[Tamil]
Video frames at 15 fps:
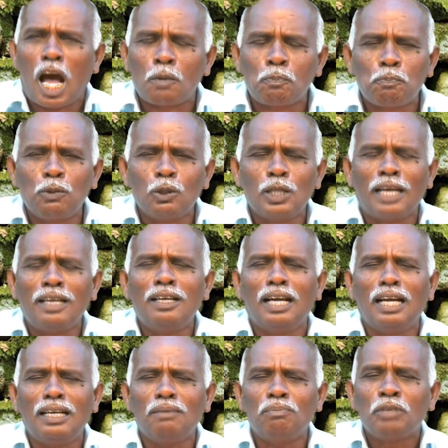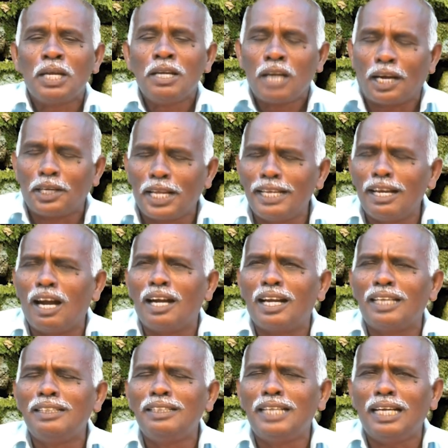அற்புதங்கள்
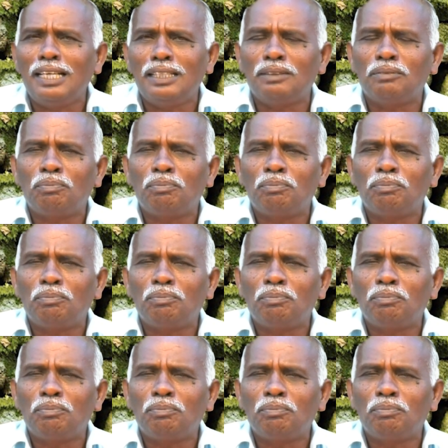அடையாளங்கள்